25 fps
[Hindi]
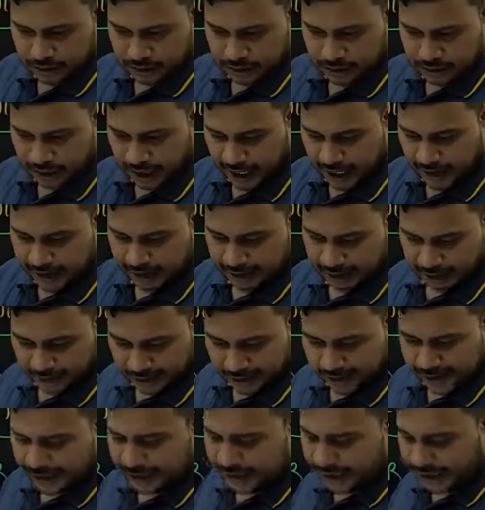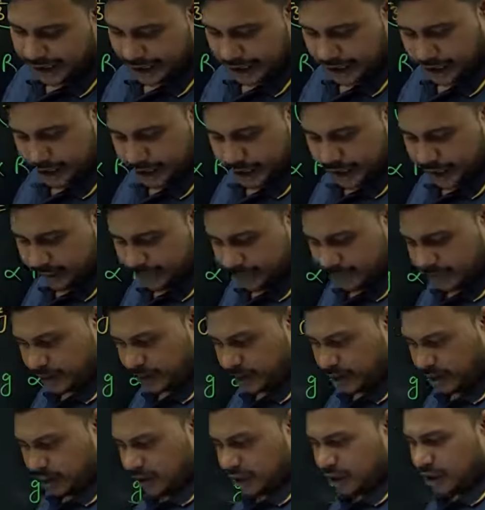शायद इसमें नहीं दिया गया है
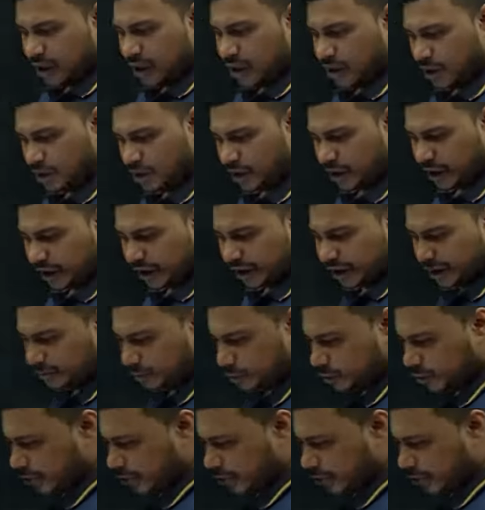ओके लेकिन मुझे